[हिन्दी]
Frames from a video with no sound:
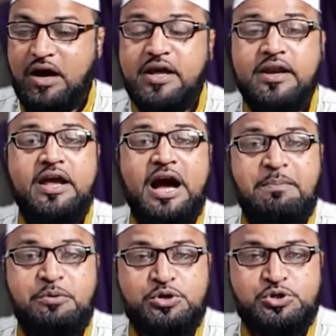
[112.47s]
अरे अरे
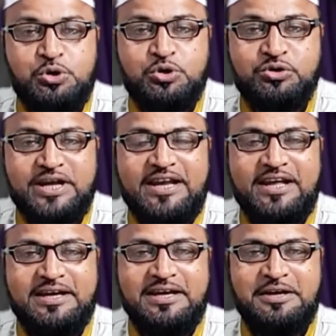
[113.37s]
आपको चोट तो नहीं
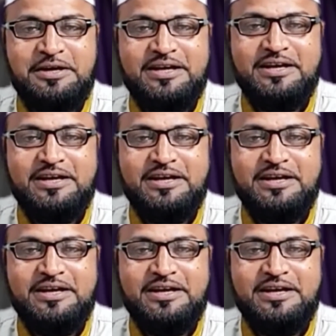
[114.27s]
लगी